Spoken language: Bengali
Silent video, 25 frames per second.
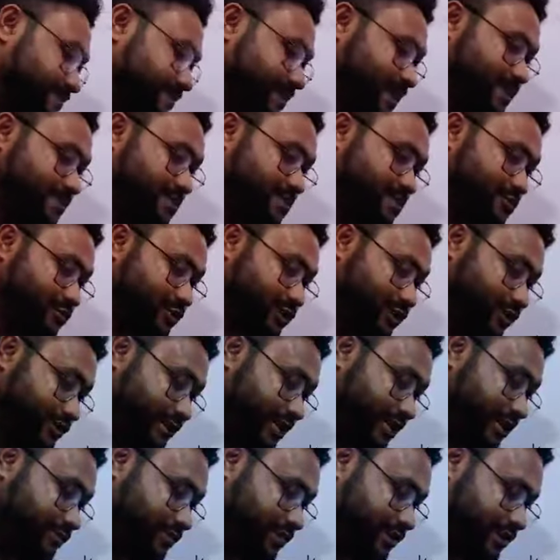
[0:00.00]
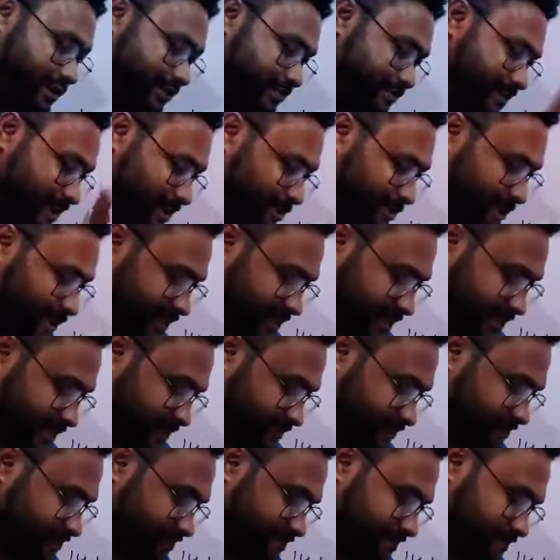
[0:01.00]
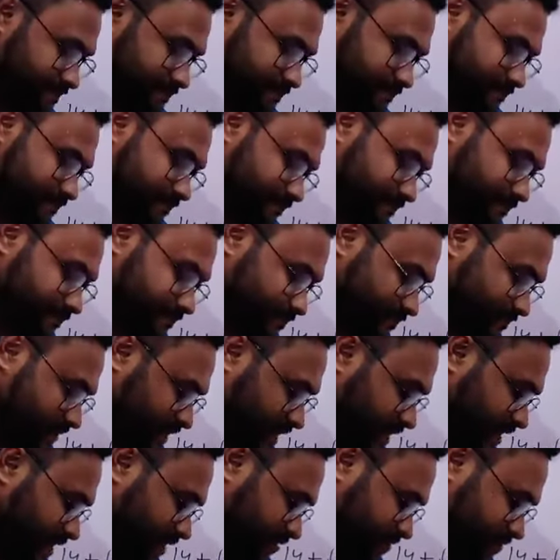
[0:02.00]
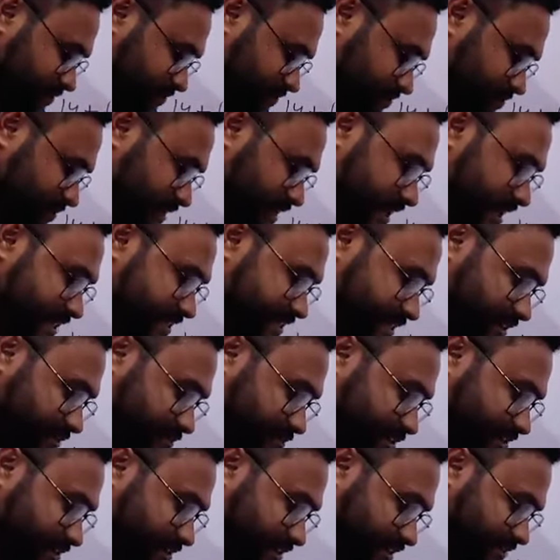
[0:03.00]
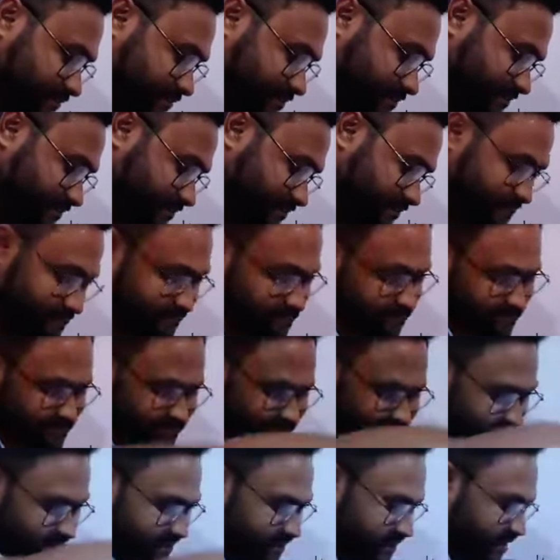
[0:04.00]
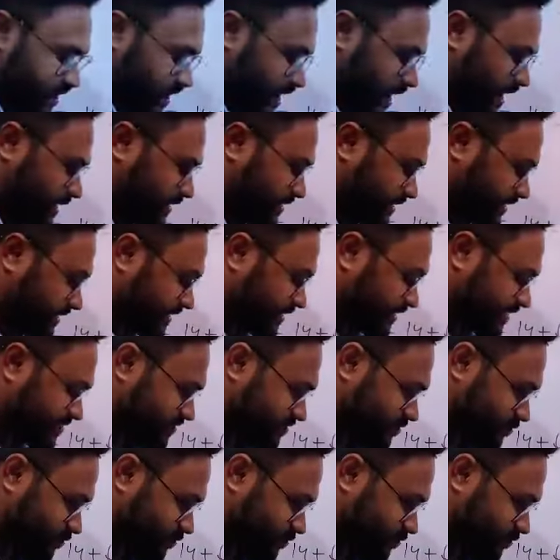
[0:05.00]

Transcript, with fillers: আগেটা মিলাবো উইদাউট ক্যালকুলেটারে মিলাবো আগেরটা দাঁড়া মিলাই ছাড় বাসকে আগেটা কি